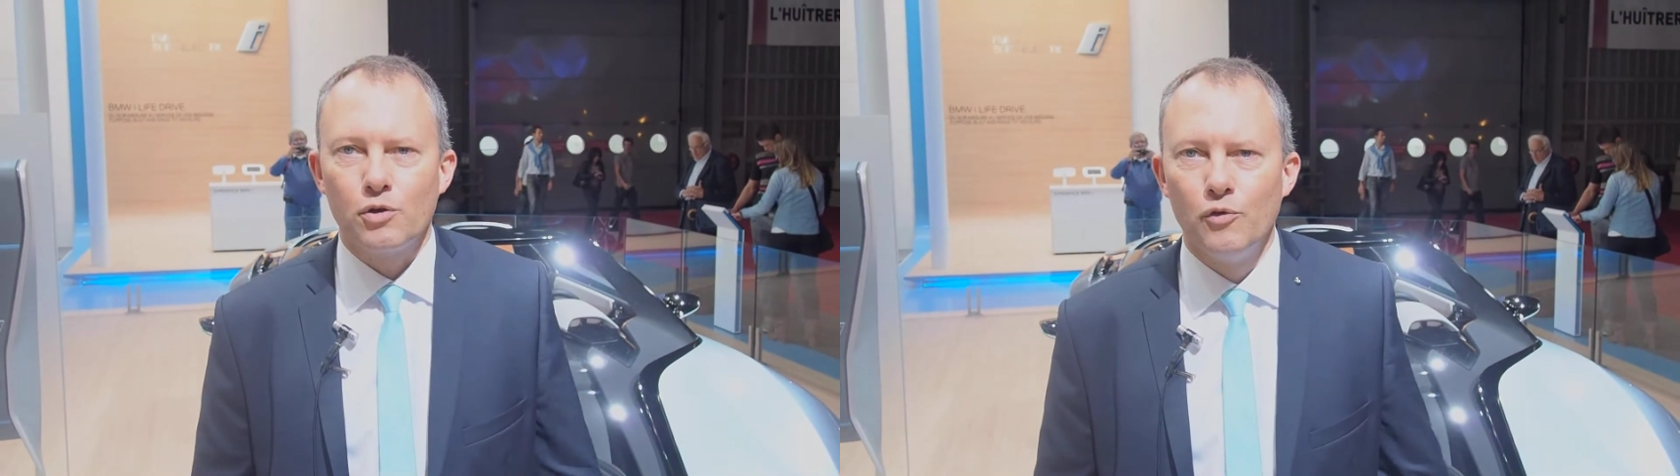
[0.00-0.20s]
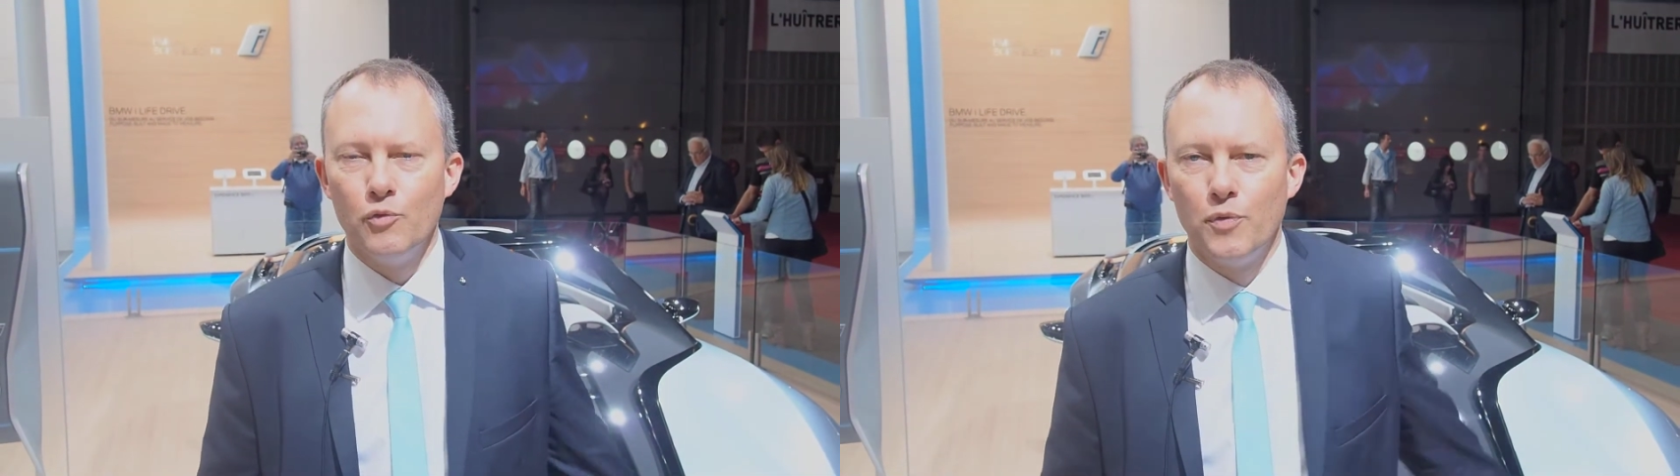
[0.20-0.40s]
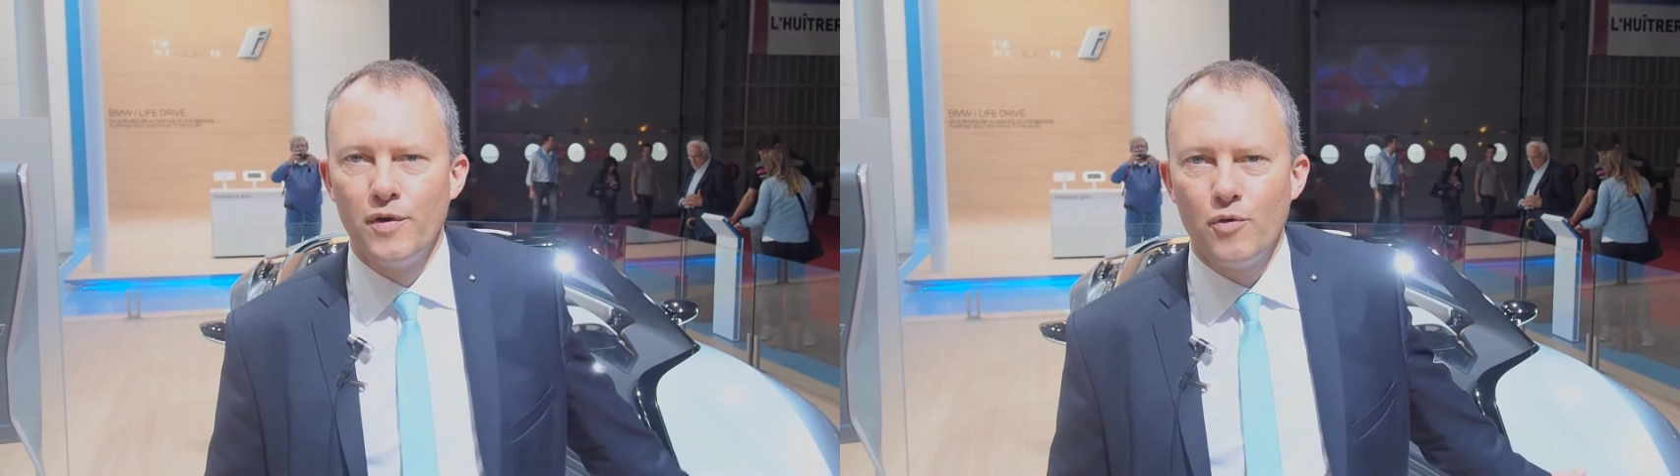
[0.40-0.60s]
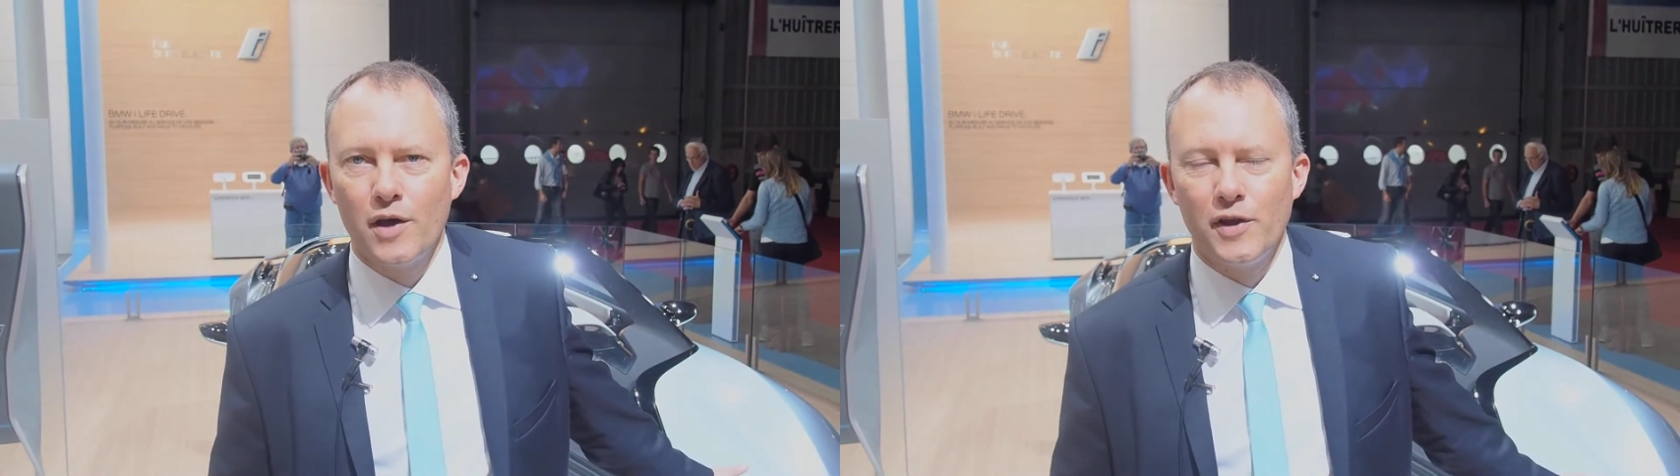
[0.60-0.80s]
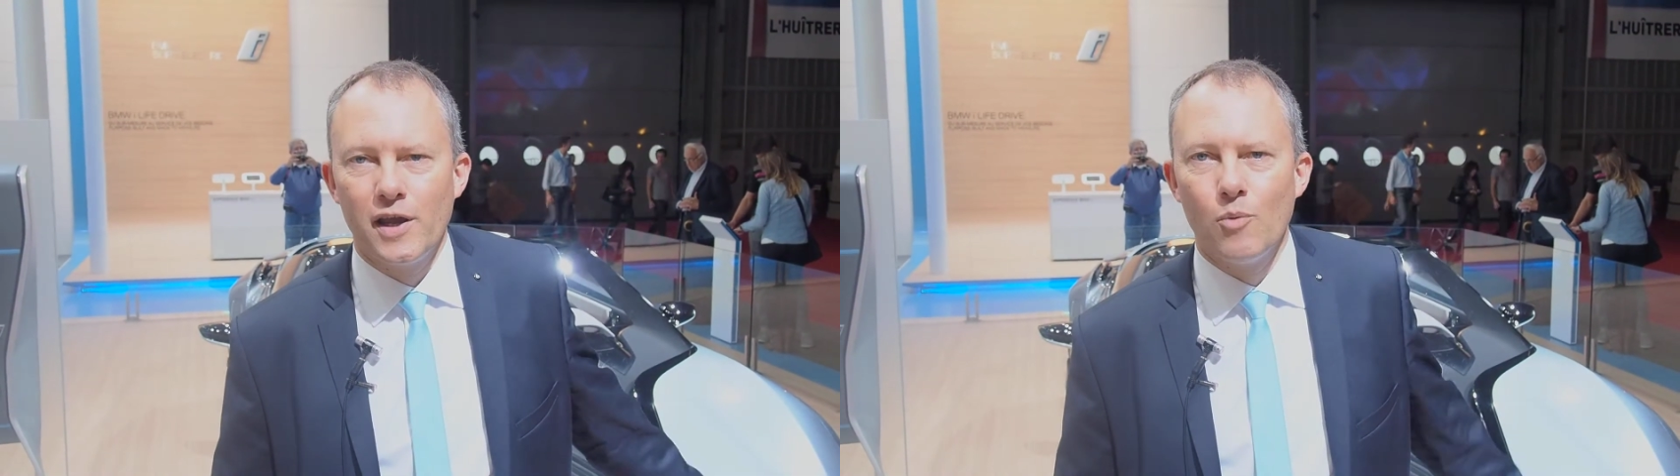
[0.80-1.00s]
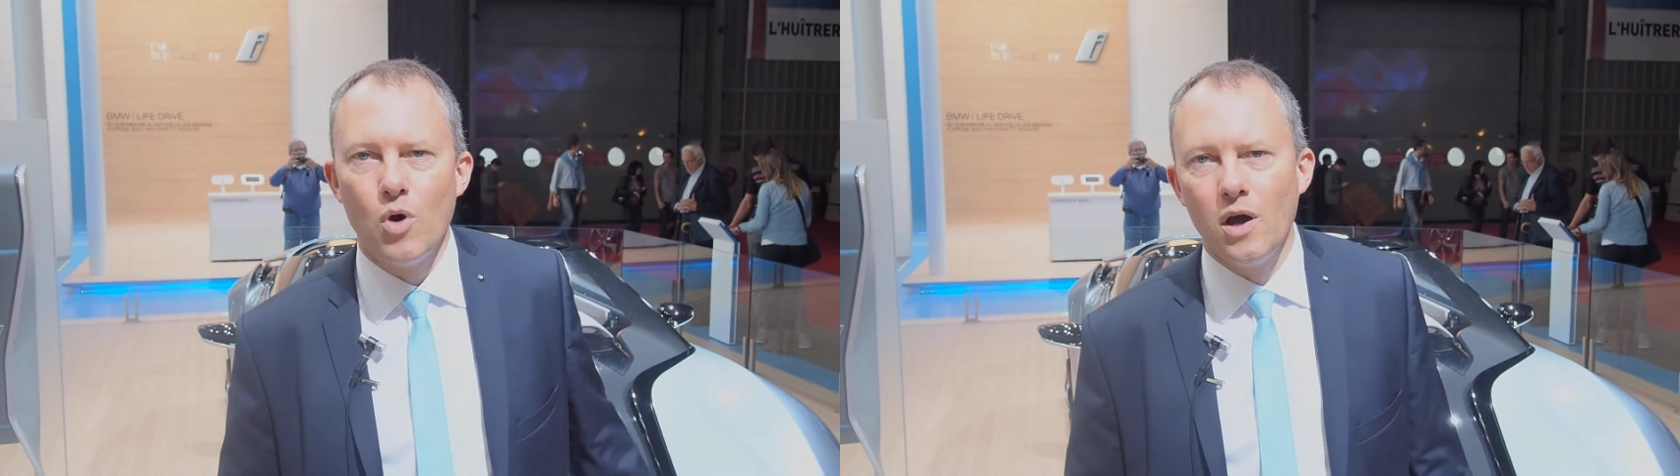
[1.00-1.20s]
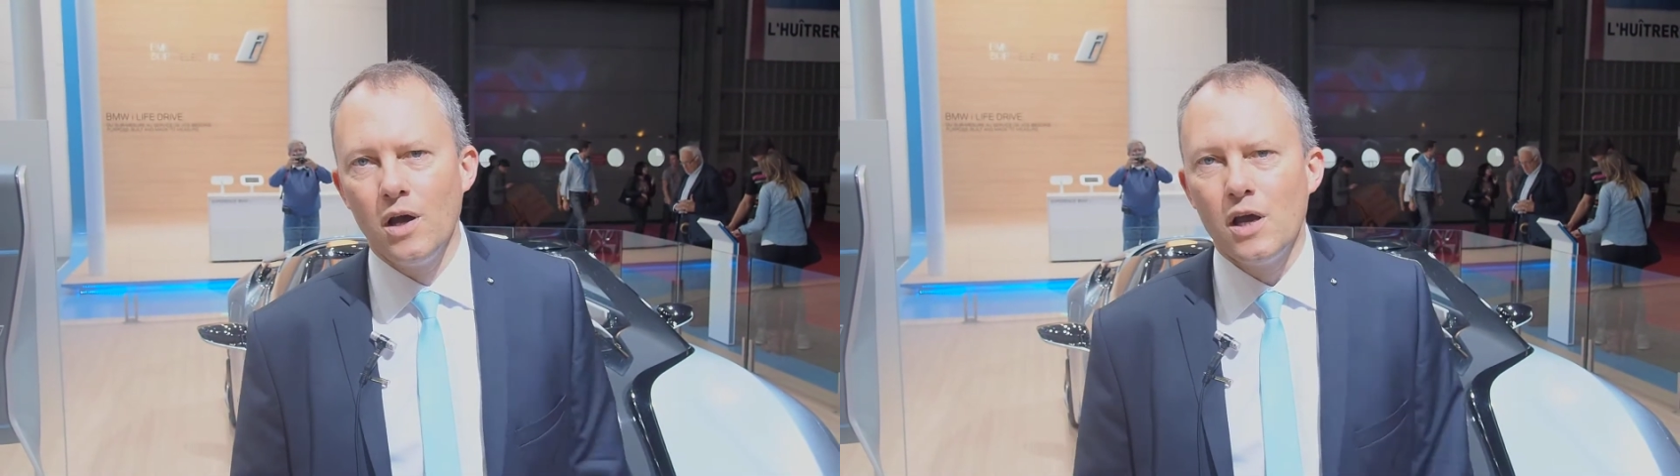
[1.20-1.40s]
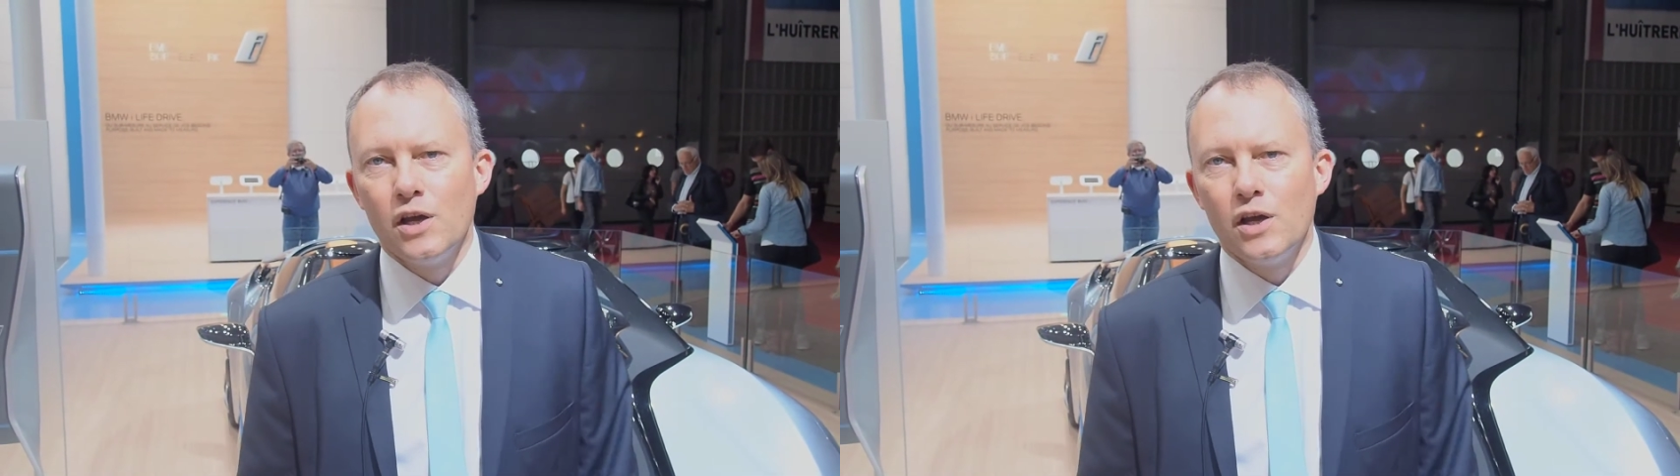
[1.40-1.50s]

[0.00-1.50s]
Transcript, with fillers: que vous pouvez voir derrière moi.